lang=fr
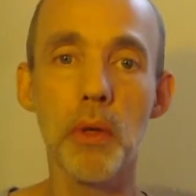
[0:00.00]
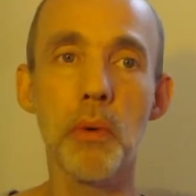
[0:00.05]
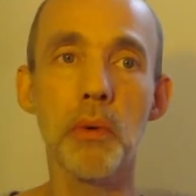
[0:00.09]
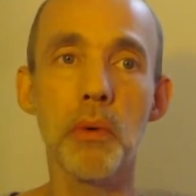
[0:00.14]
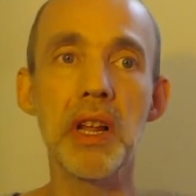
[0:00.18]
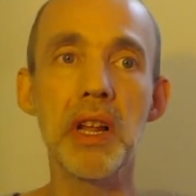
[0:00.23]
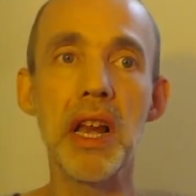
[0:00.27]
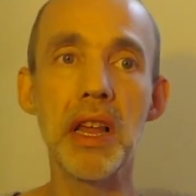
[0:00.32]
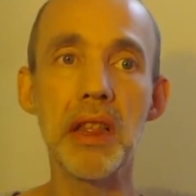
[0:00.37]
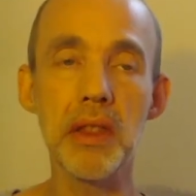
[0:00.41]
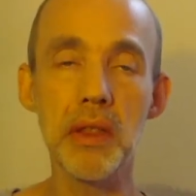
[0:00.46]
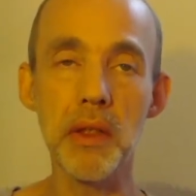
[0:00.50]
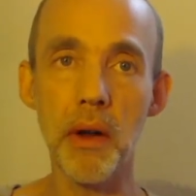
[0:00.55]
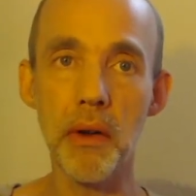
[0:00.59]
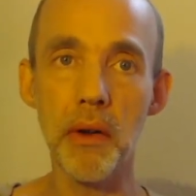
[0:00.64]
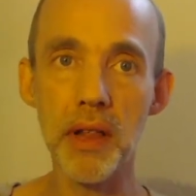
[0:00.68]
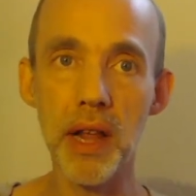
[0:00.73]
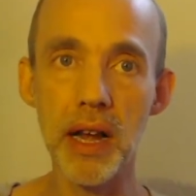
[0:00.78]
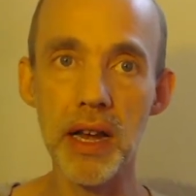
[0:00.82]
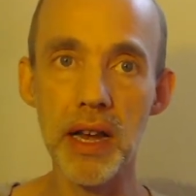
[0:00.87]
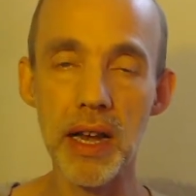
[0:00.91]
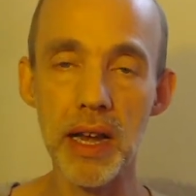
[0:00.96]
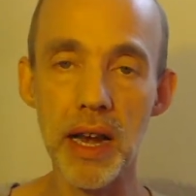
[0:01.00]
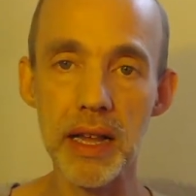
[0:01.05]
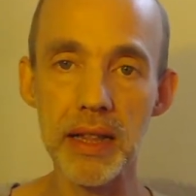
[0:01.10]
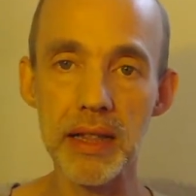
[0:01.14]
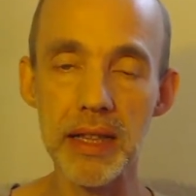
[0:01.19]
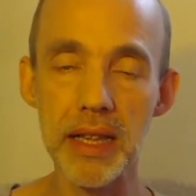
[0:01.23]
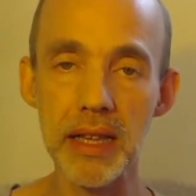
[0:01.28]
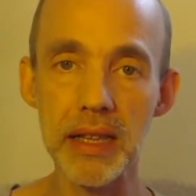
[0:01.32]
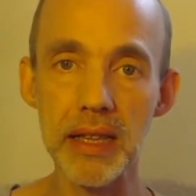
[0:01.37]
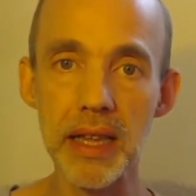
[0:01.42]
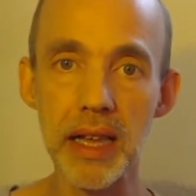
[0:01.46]
Donc il est temps d'aller la
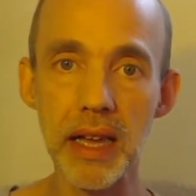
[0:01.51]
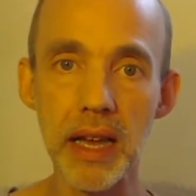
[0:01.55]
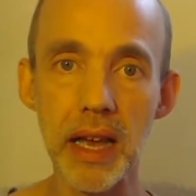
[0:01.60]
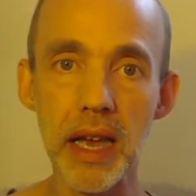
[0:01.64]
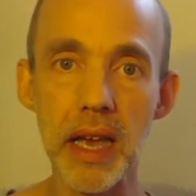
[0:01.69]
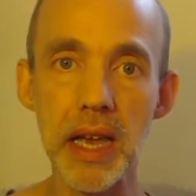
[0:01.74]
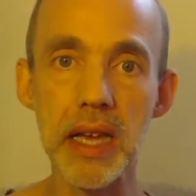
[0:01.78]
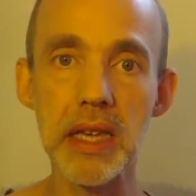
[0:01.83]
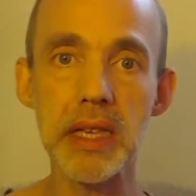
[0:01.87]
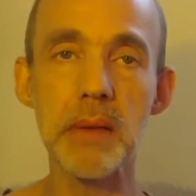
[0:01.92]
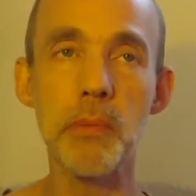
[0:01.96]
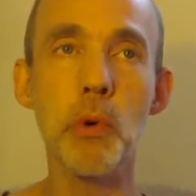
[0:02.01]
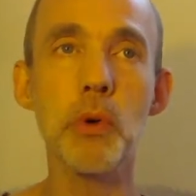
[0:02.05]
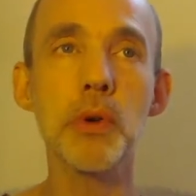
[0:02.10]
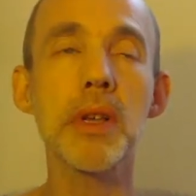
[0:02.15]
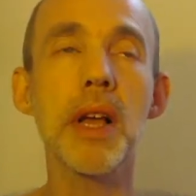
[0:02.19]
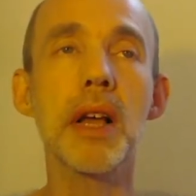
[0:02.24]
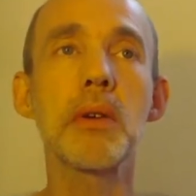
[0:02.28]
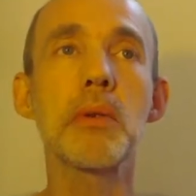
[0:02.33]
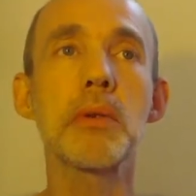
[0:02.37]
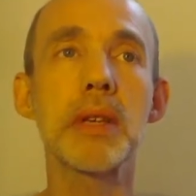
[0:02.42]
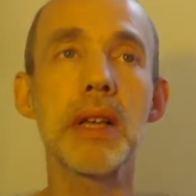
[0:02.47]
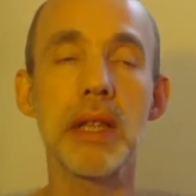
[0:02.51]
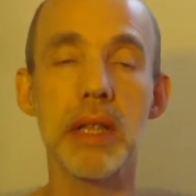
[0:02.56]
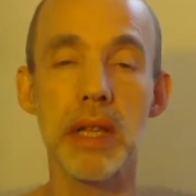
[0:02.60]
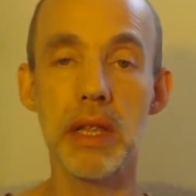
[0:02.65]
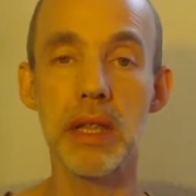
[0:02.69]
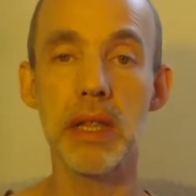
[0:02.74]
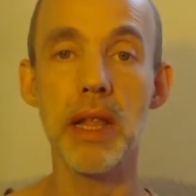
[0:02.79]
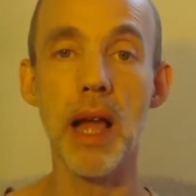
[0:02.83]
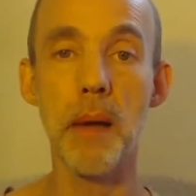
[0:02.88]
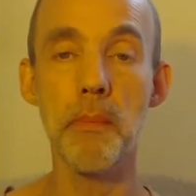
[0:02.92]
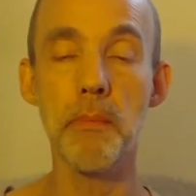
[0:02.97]
déterrer et c'est pour ça que cette
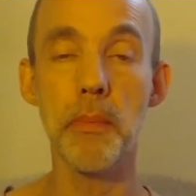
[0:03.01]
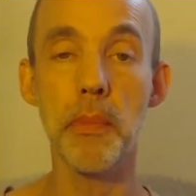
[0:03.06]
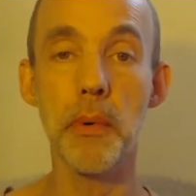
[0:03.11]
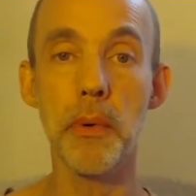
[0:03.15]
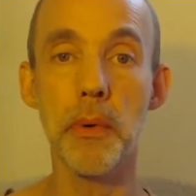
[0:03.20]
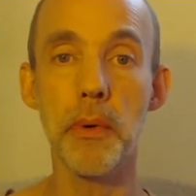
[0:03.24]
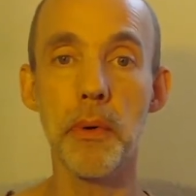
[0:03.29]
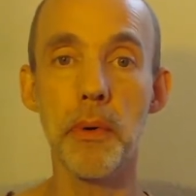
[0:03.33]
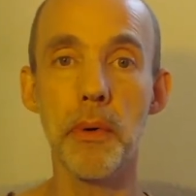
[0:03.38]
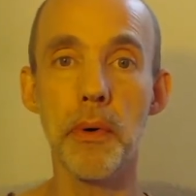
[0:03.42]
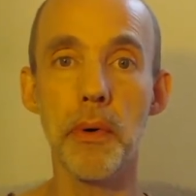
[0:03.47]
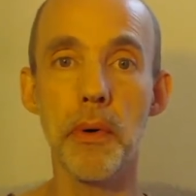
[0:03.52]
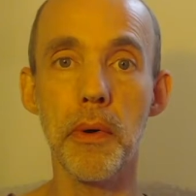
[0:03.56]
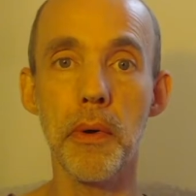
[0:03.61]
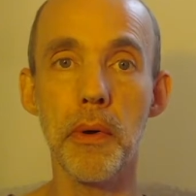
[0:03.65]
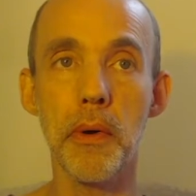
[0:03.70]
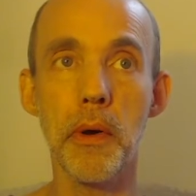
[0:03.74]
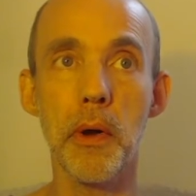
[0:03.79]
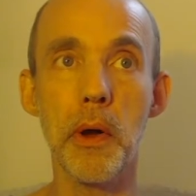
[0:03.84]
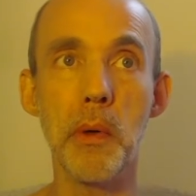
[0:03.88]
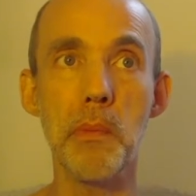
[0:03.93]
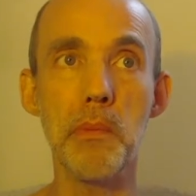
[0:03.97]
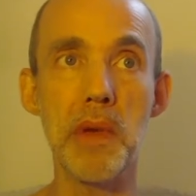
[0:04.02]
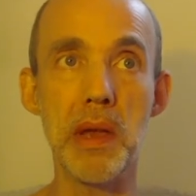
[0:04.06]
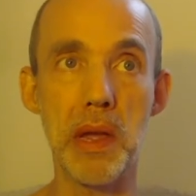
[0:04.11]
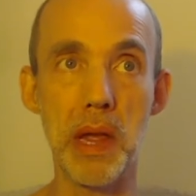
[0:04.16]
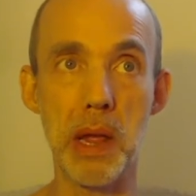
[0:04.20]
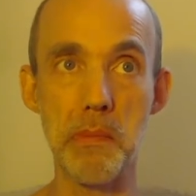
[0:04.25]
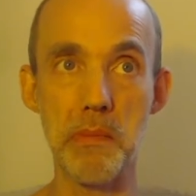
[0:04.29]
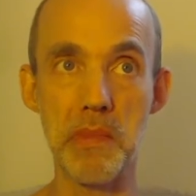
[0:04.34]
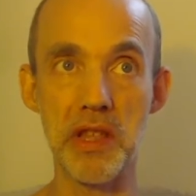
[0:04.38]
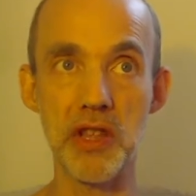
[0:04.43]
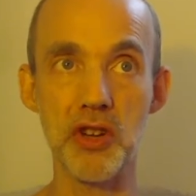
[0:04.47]
étape, euh,
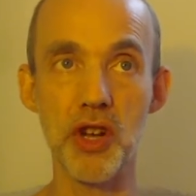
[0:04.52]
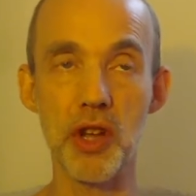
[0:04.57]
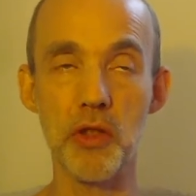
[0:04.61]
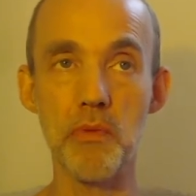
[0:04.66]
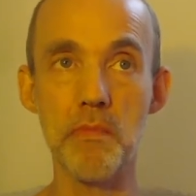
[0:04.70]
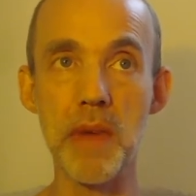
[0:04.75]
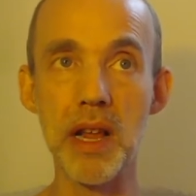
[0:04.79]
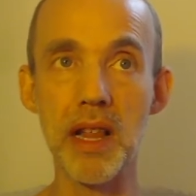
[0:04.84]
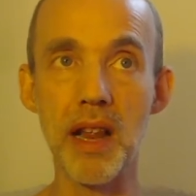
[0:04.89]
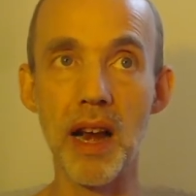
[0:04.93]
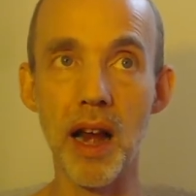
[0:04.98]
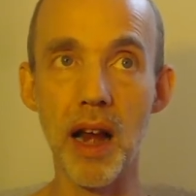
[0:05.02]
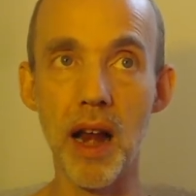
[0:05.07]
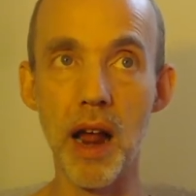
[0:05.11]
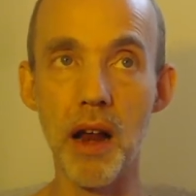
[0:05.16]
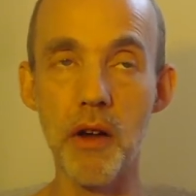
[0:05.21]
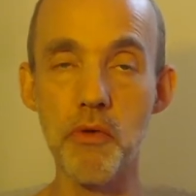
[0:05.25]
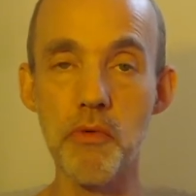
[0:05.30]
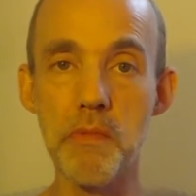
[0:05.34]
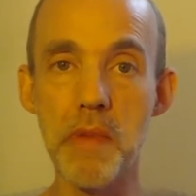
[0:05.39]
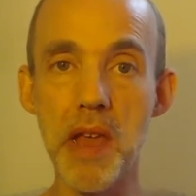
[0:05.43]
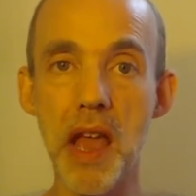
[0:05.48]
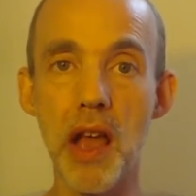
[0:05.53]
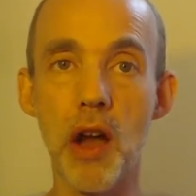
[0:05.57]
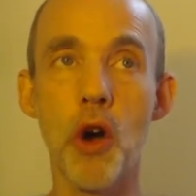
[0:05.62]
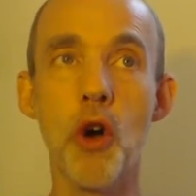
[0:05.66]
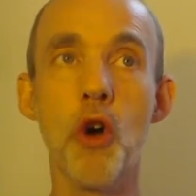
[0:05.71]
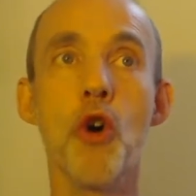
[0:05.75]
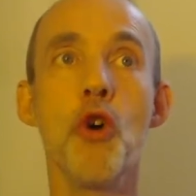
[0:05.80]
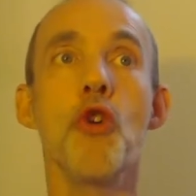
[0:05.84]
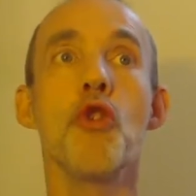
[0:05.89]
mais, déjà de mettre à la lumière,